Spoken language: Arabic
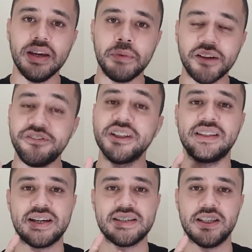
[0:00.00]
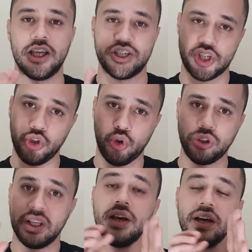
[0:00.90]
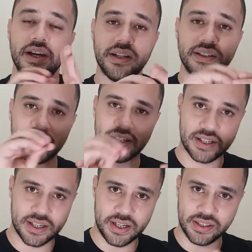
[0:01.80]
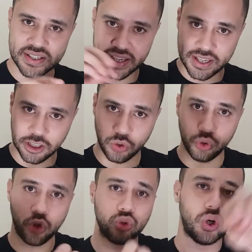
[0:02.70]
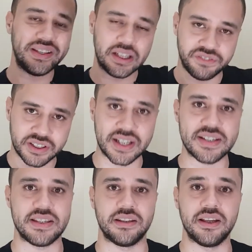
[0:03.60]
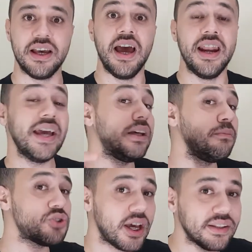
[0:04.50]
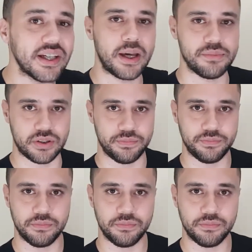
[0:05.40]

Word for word: ملفات التخزين عشان يحط اللي انت اللي انت سجلته يحطه عندك في التخزين لكن مش هيحتاج كاميرا